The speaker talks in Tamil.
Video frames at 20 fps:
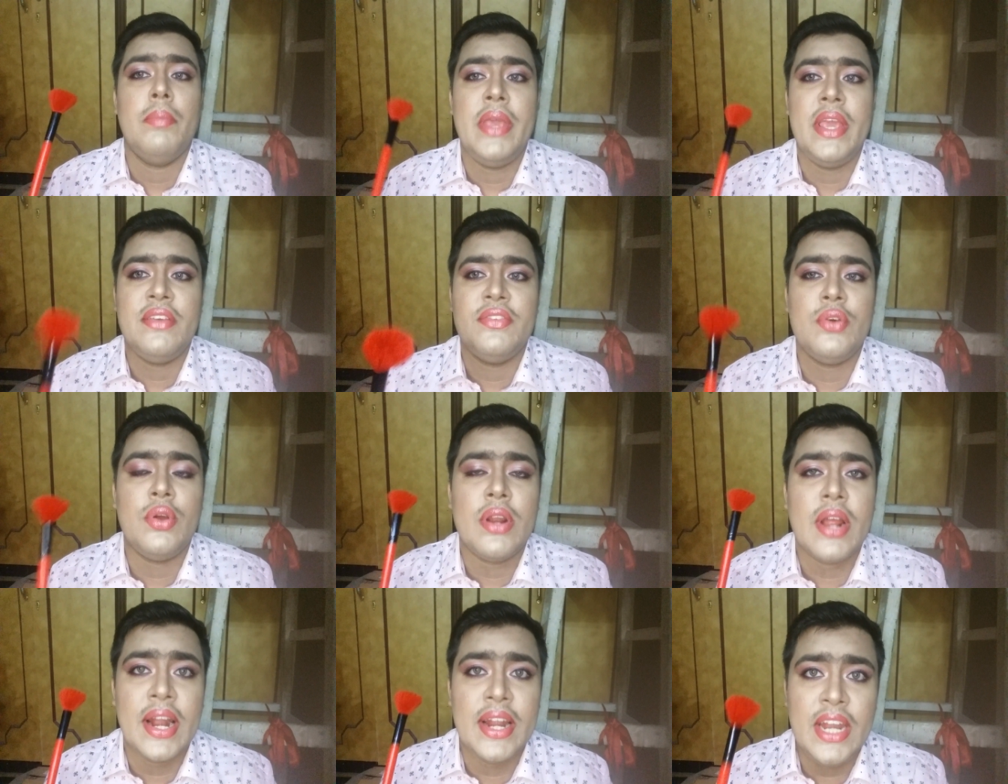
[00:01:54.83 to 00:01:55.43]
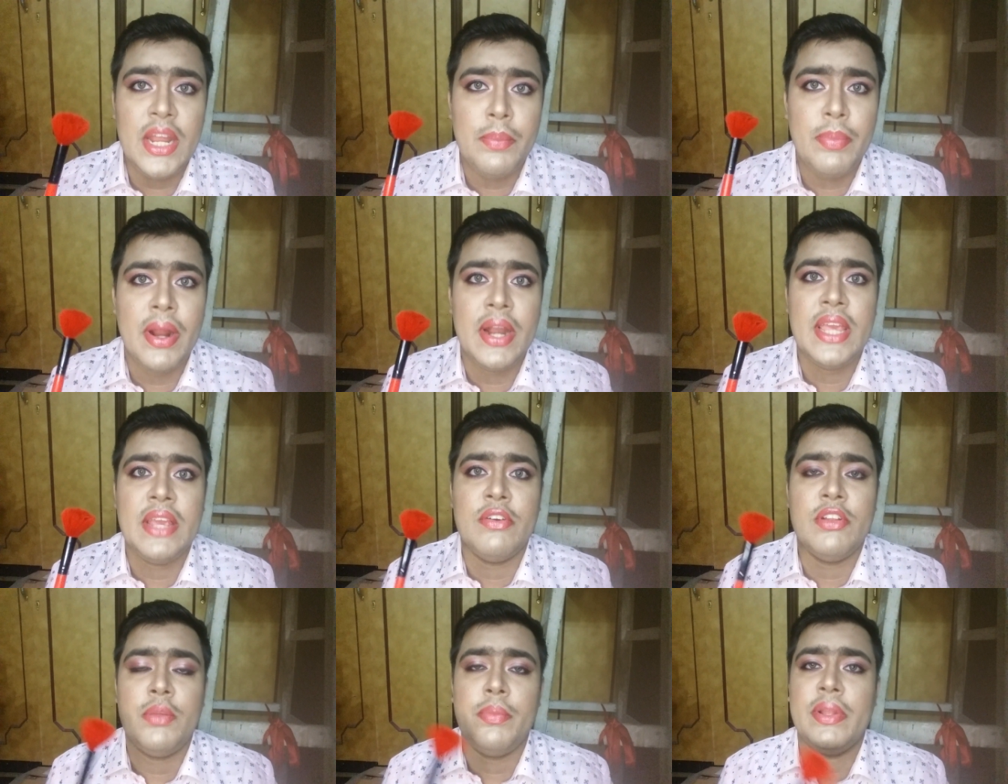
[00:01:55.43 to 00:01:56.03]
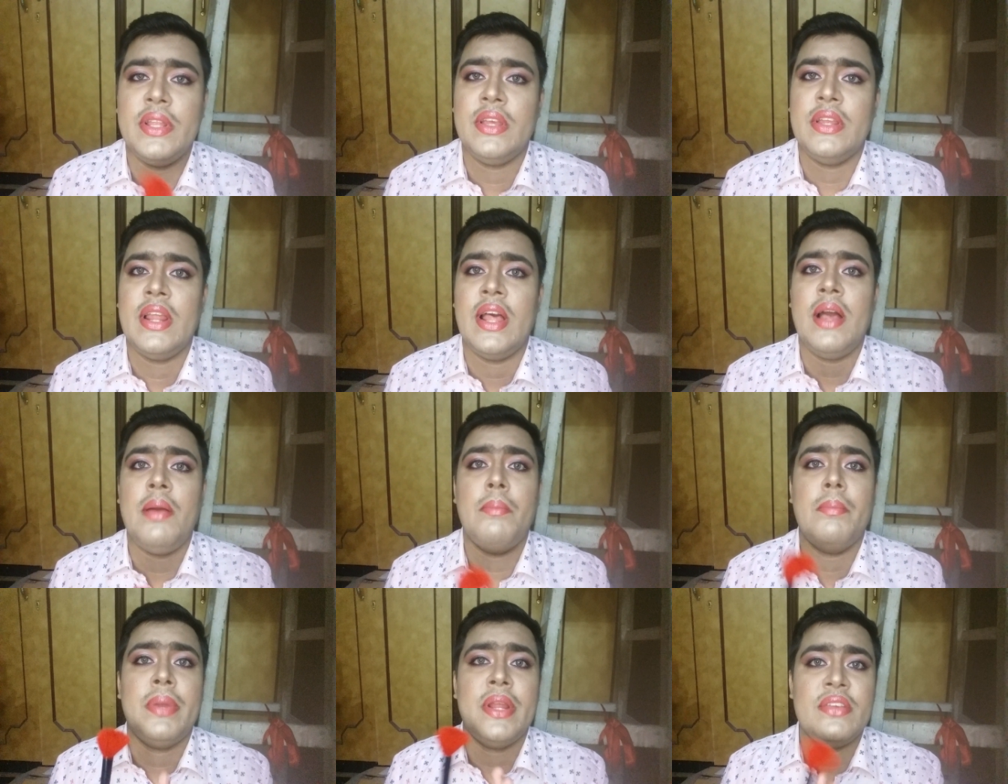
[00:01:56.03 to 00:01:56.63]
மேக் ஷூர் கண்டிப்பாக நீங்கள் வந்து
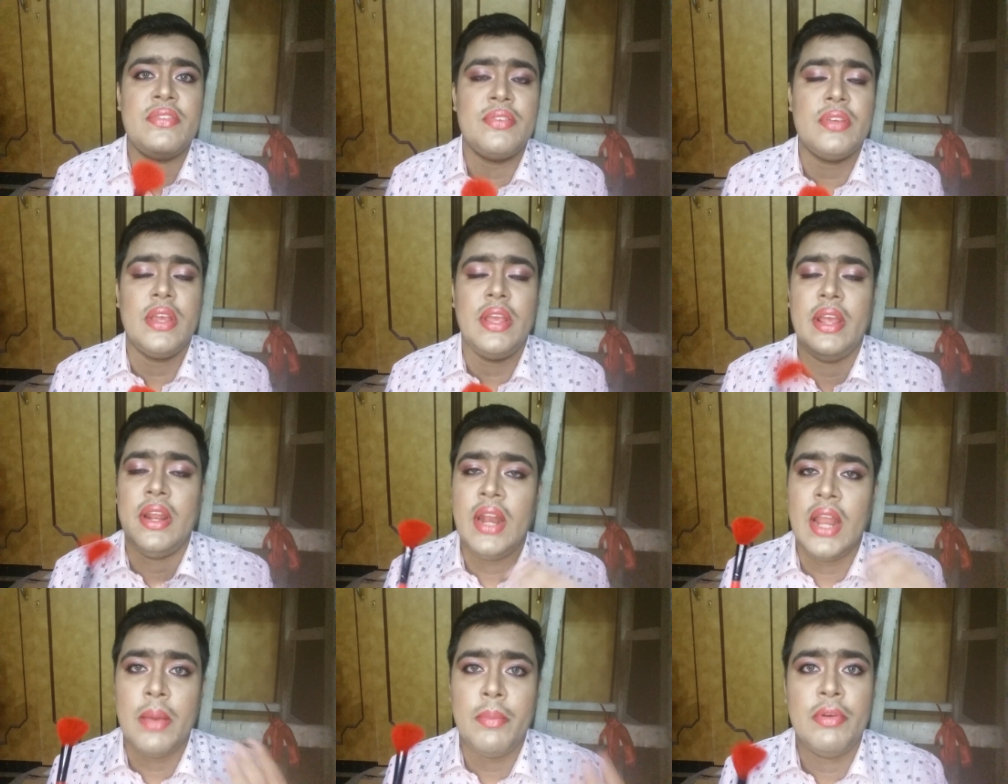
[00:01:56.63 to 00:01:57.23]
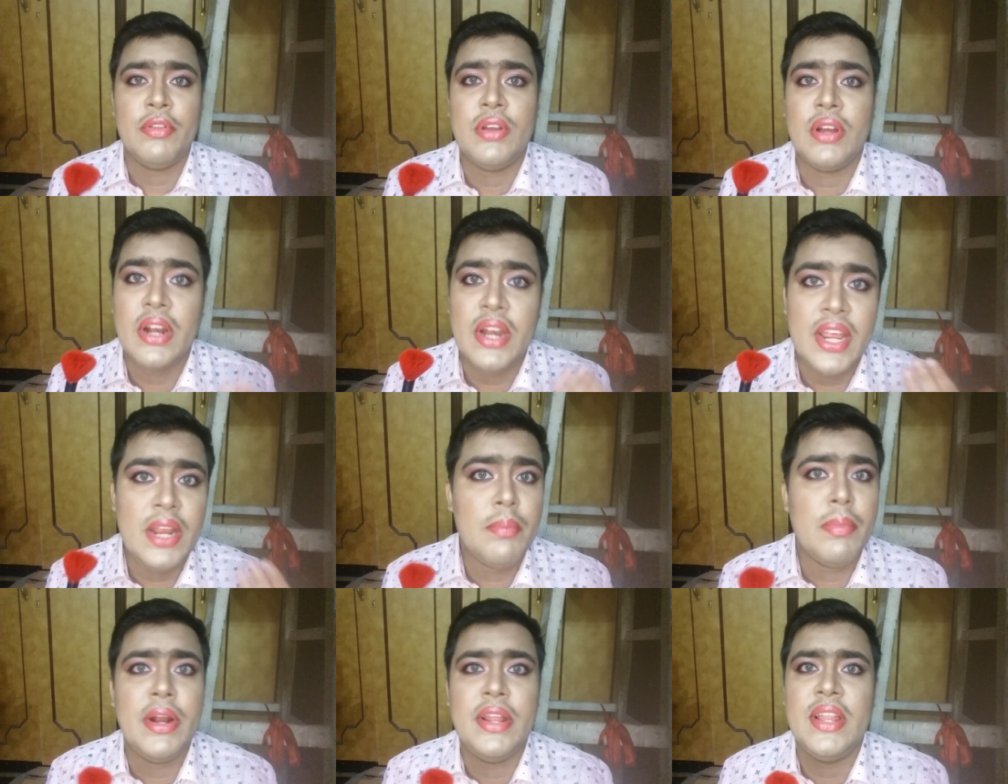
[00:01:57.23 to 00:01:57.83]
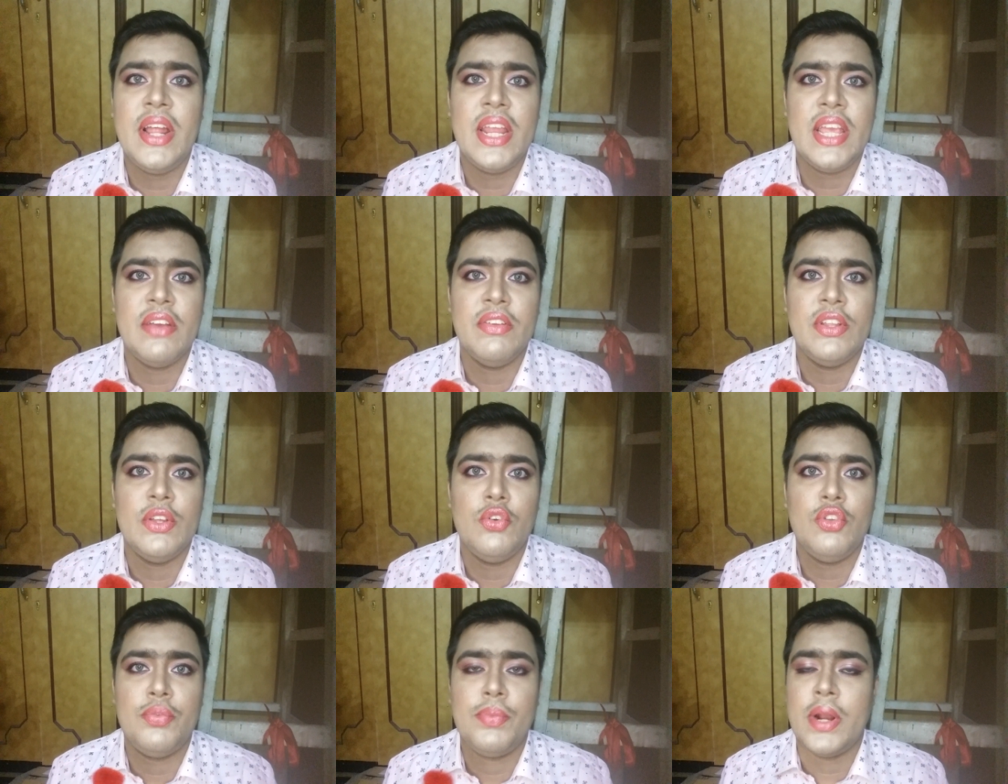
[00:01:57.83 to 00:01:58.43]
பார்த்தீங்கன்னா ப்ரஷ் எல்லாமே வந்து க்ளீன் பண்ணி தான் நீங்கள்
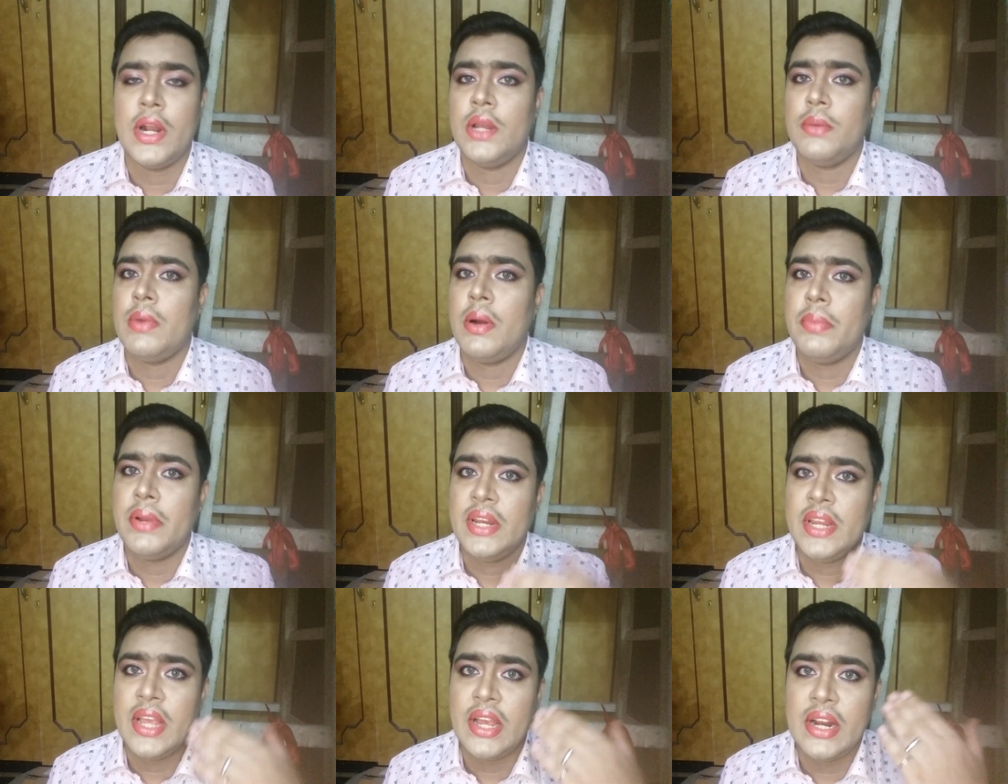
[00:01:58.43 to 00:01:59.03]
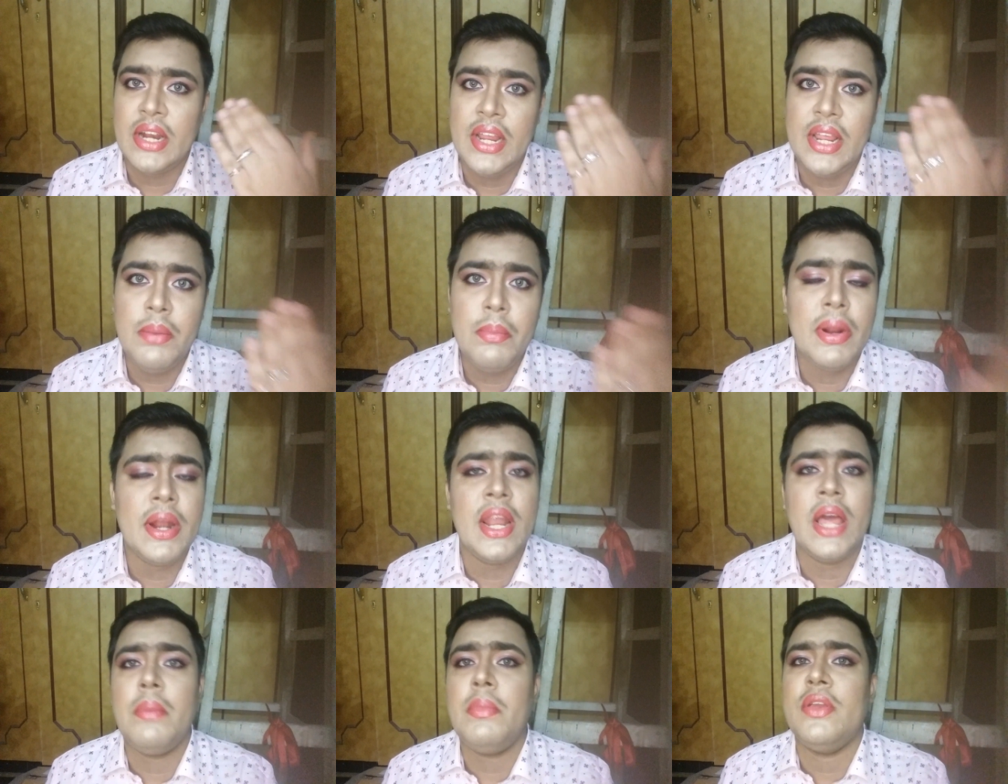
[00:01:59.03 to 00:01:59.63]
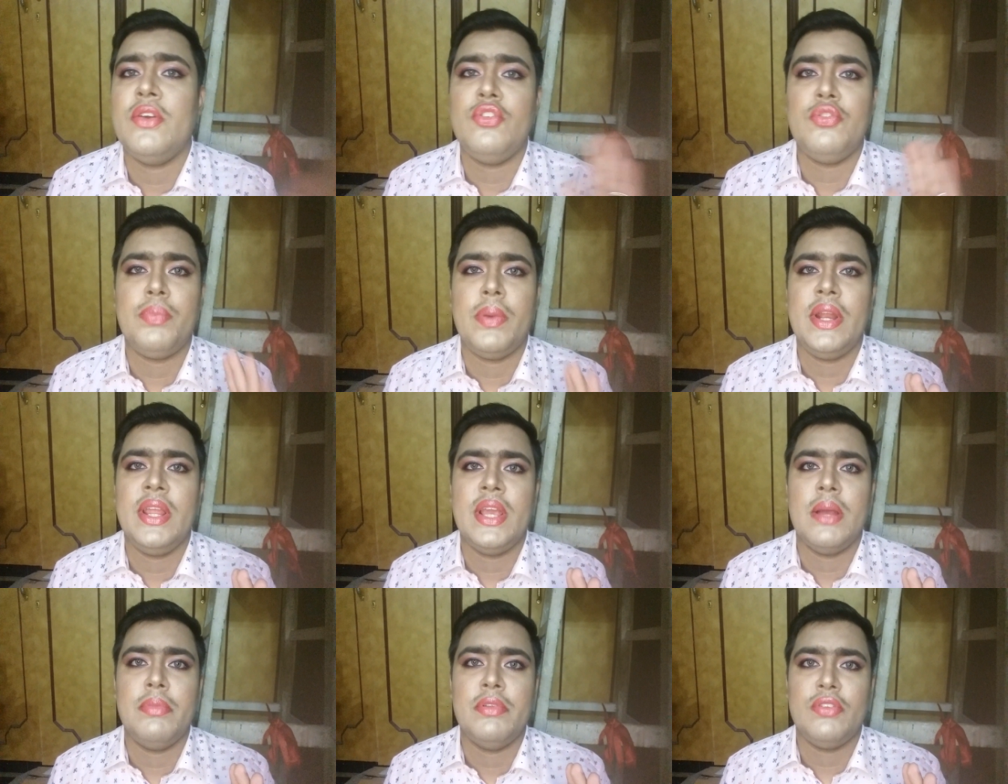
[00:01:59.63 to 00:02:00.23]
வந்து யூஸ் பண்ணணும் அப்படி நீங்கள் க்ளீன் பண்ணாமல் யூஸ்
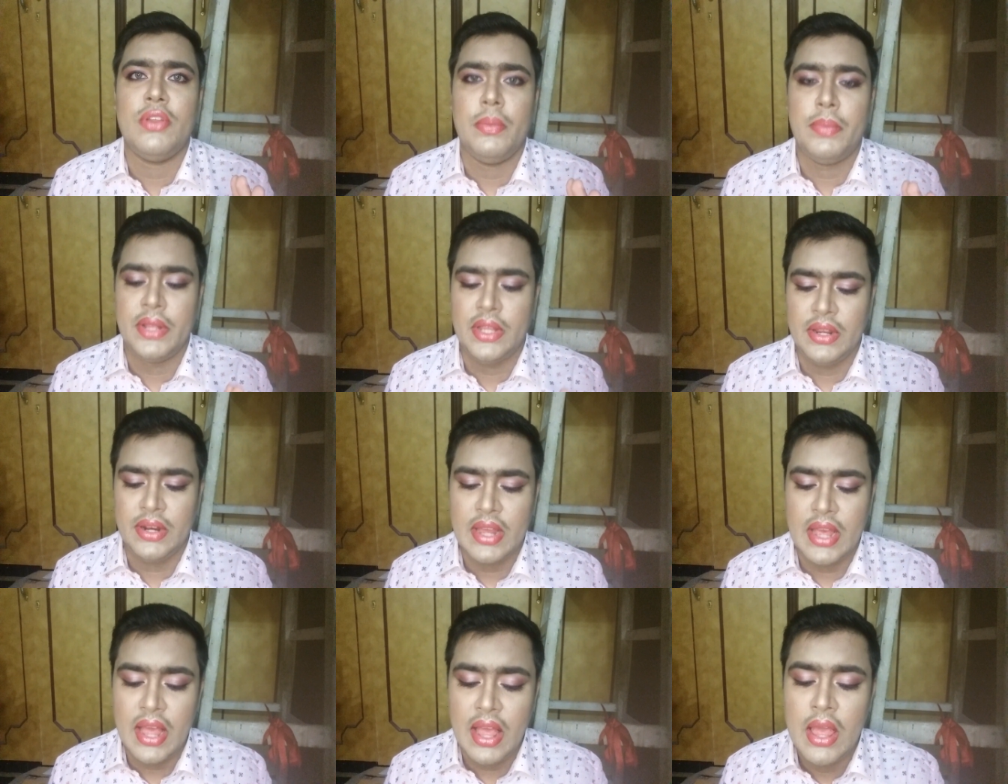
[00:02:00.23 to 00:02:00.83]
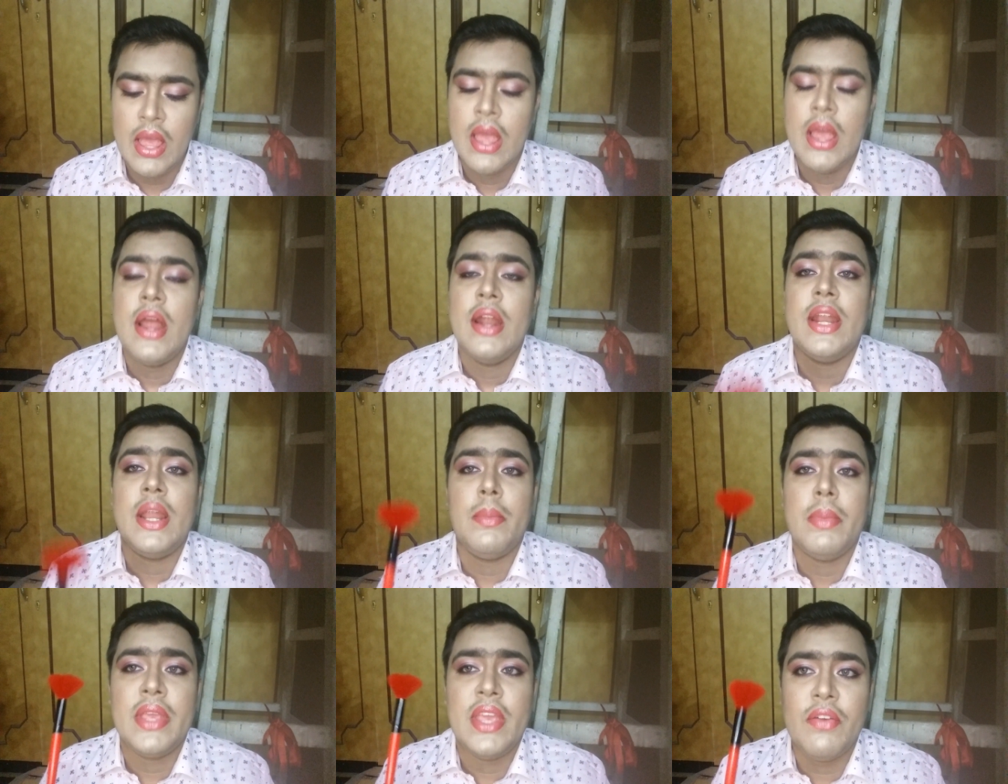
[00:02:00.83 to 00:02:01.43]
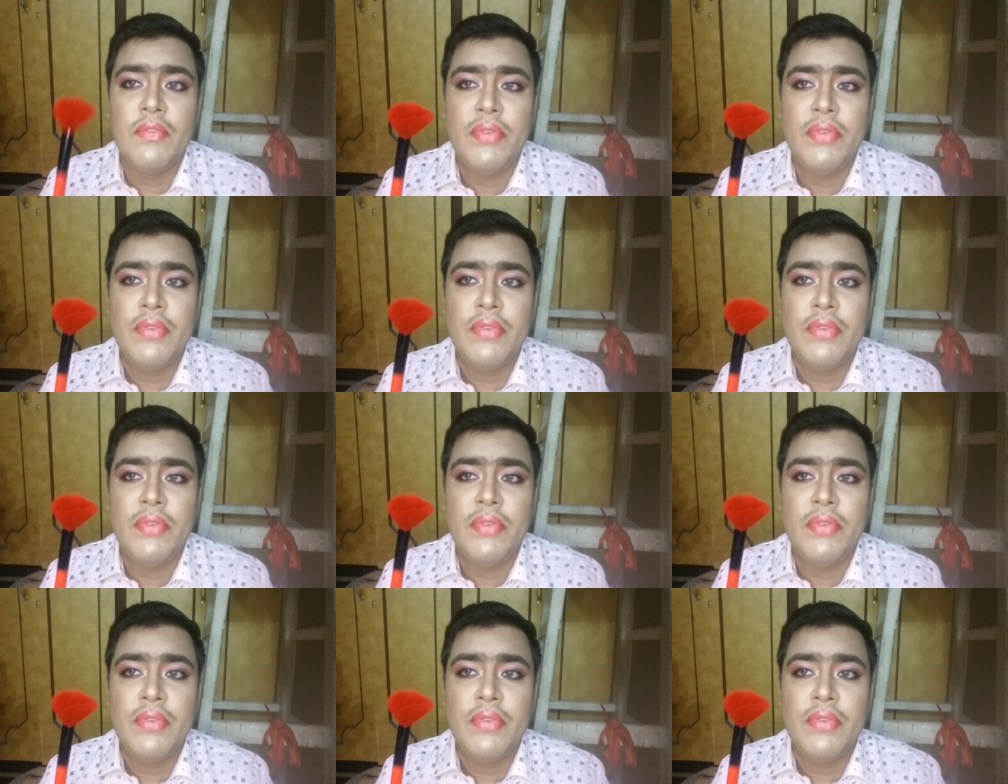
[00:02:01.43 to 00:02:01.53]
பண்ணிங்க அப்படின்னு சொல்லி பார்த்தீங்கன்னா நம்ம